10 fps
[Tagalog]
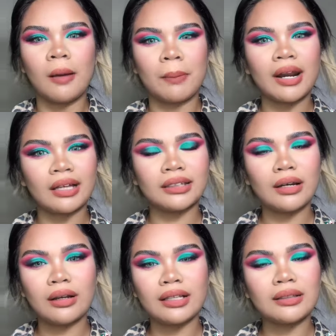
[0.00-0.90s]
Para ka
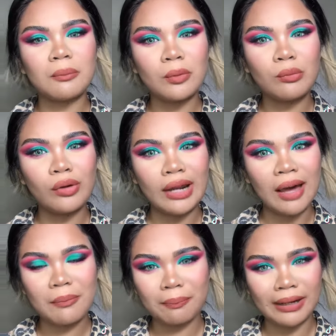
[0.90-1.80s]
talaga
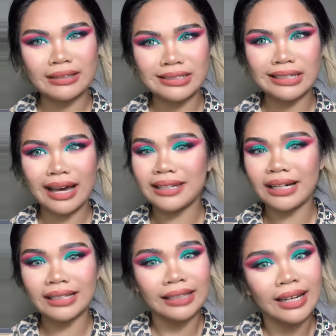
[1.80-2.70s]
namumulam. Parang chikana
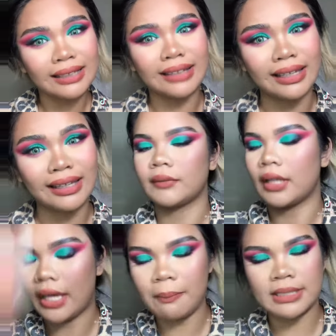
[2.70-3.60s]
ka talaga, te.
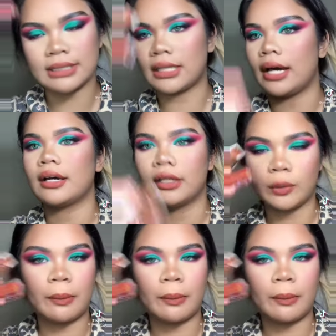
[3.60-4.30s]
Eh, basta. Ito